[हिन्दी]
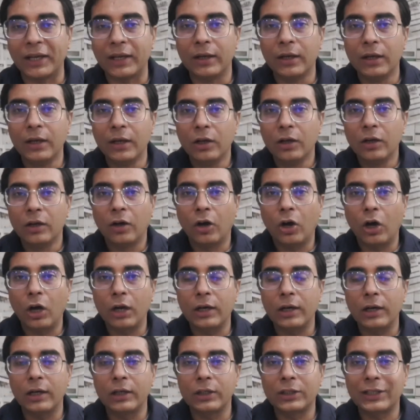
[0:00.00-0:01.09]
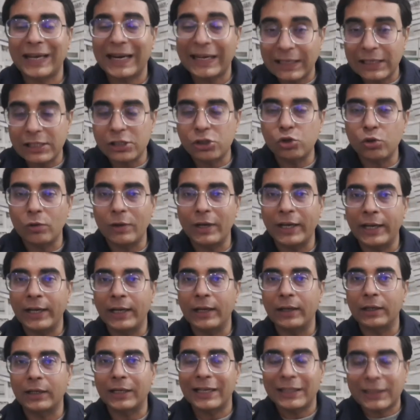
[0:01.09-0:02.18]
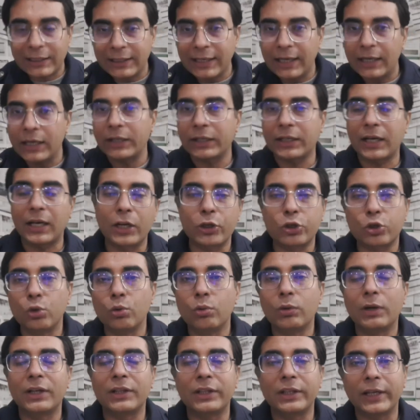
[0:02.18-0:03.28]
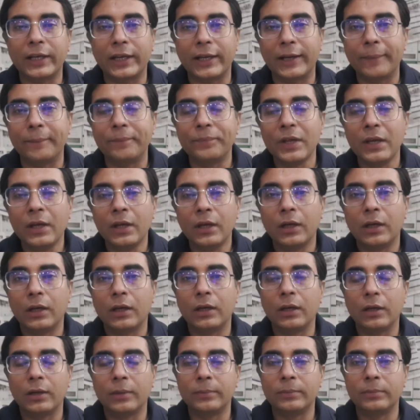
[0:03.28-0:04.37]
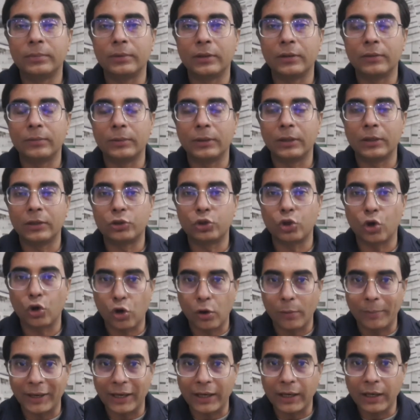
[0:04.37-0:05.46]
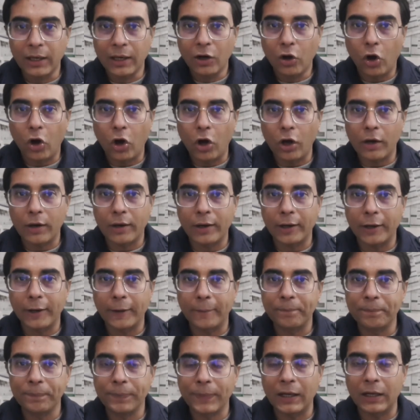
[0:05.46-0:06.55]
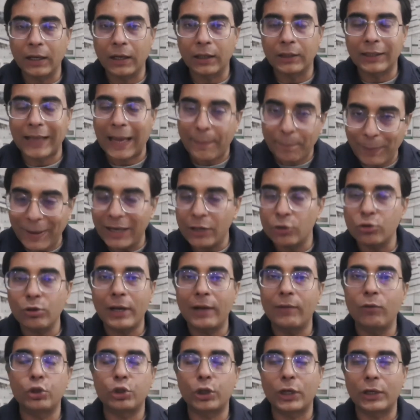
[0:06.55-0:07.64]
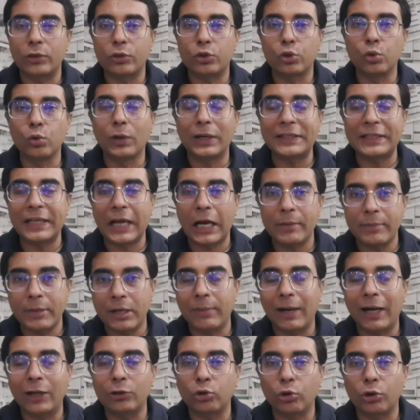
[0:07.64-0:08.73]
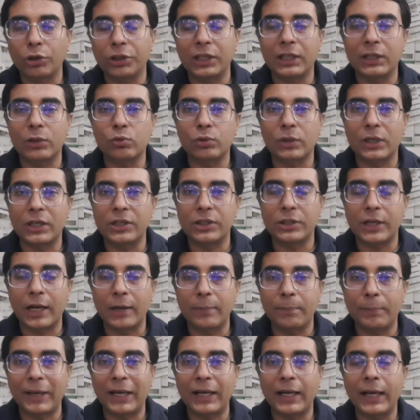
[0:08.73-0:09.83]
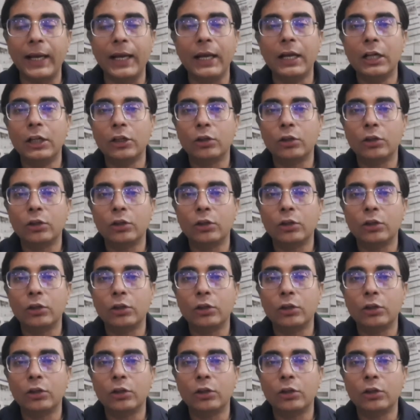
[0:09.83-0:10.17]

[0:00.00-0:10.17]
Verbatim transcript: में और कैटल्स जो हैं केतलियां लटकाना शुरू कर दी हैं चौकों में और कैंपेन जो है वो शुरू कर दिया आज मेरी बात और थी कि उसका निशान प्याला है